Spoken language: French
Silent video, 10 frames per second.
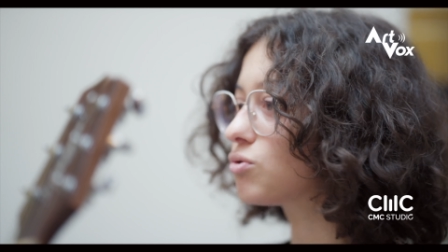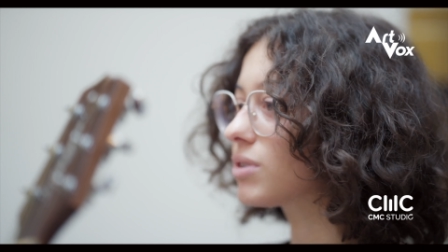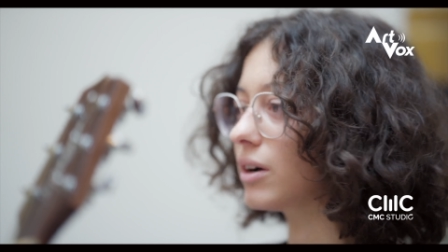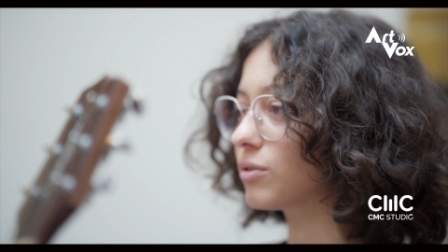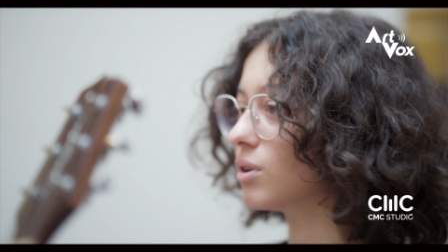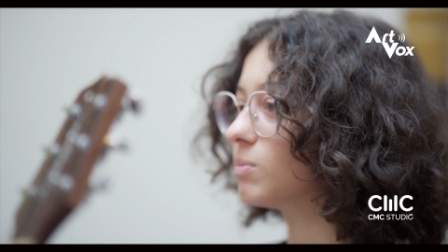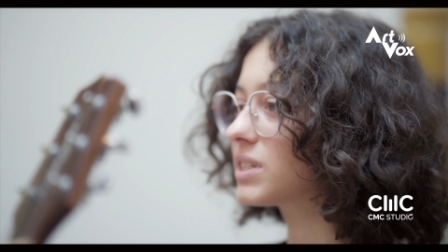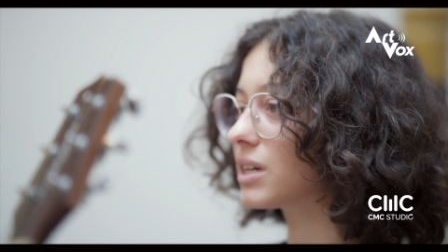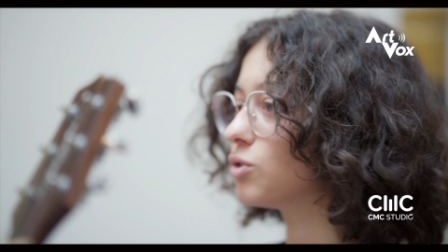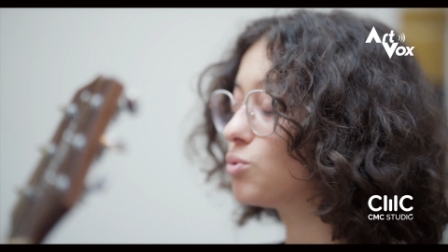jours et en seulement
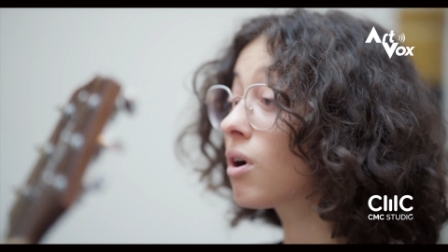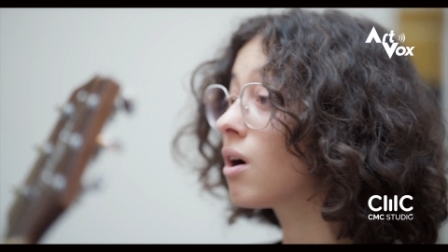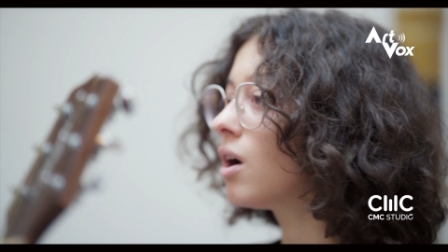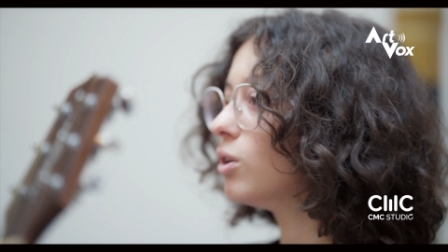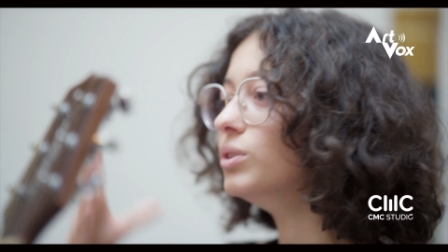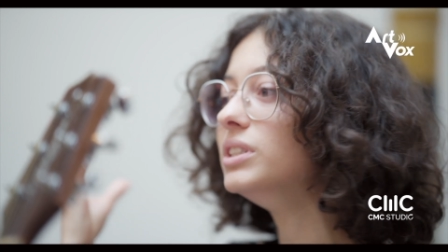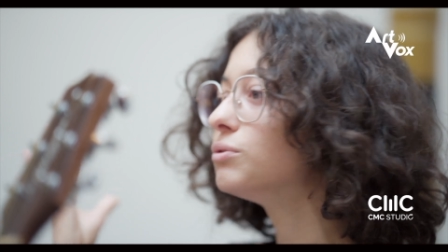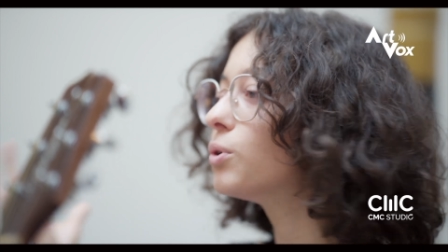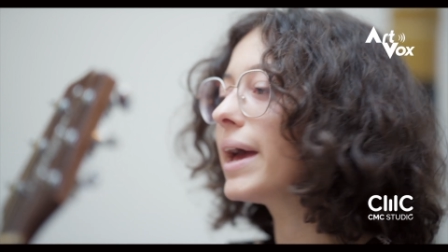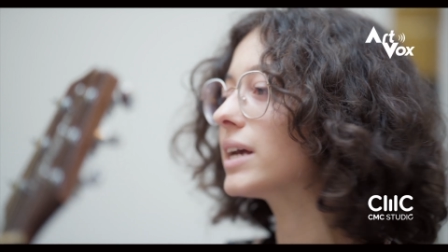5 jours, le
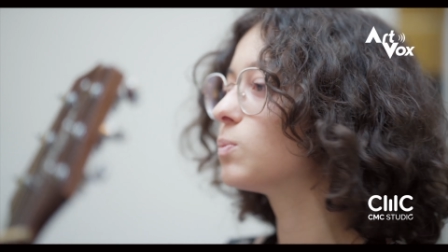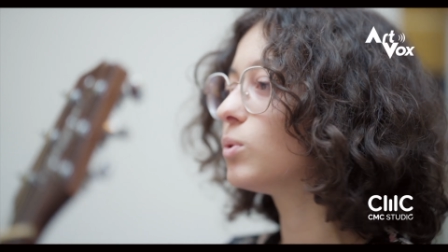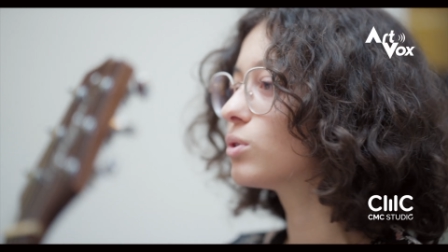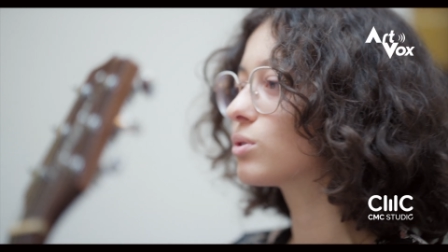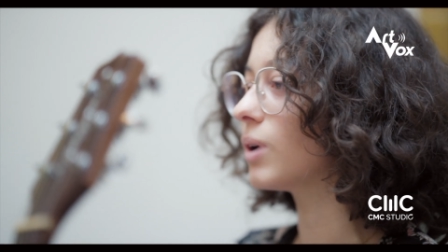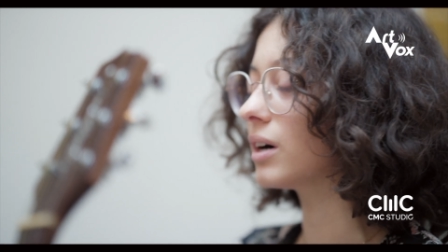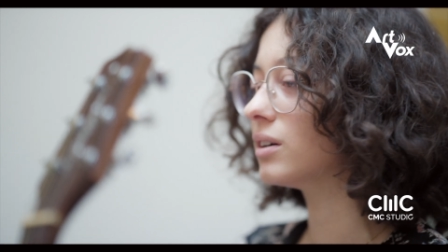niveau explose.